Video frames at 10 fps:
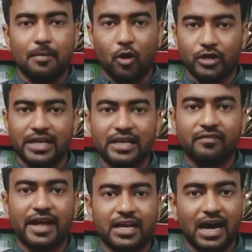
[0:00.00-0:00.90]
आप ऑर्डर
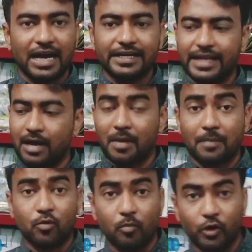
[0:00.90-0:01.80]
लिखवाएं कार्ड दें हम
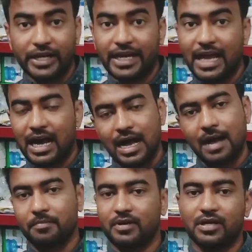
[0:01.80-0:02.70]
आपको बोलेंगे हाँ
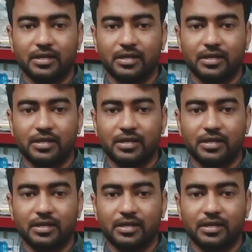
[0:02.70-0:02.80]
आप